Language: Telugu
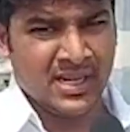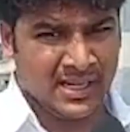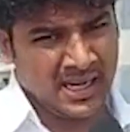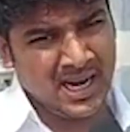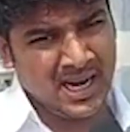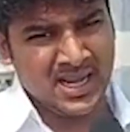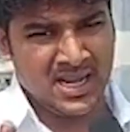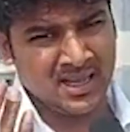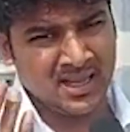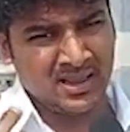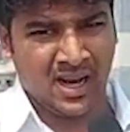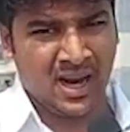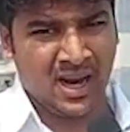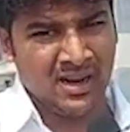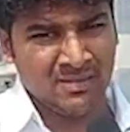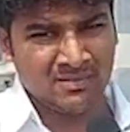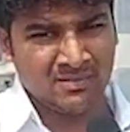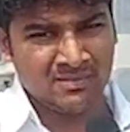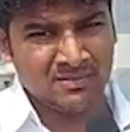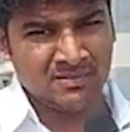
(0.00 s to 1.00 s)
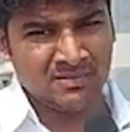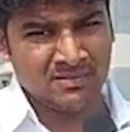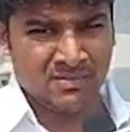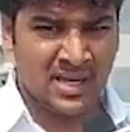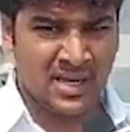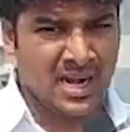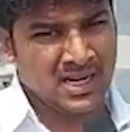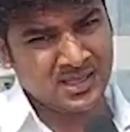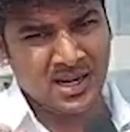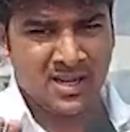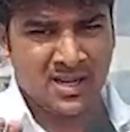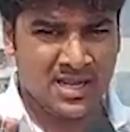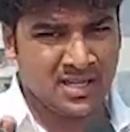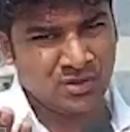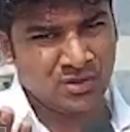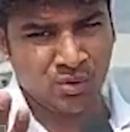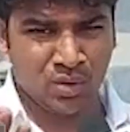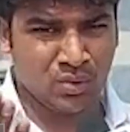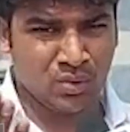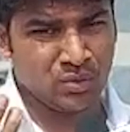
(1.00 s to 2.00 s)
ఇట్లనే చేస్తారా మీ రాష్ట్రంలో
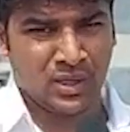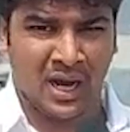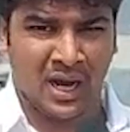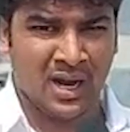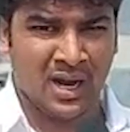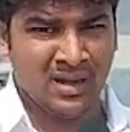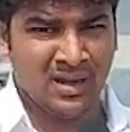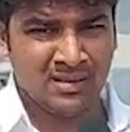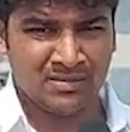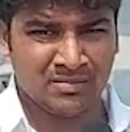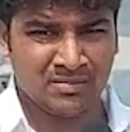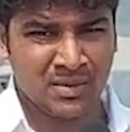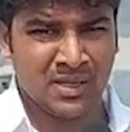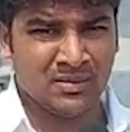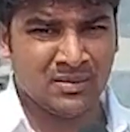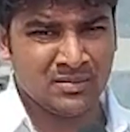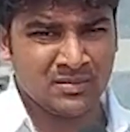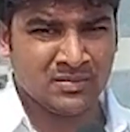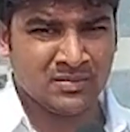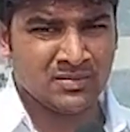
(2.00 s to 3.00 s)
చేసి ఊరుకుంటారా మీరు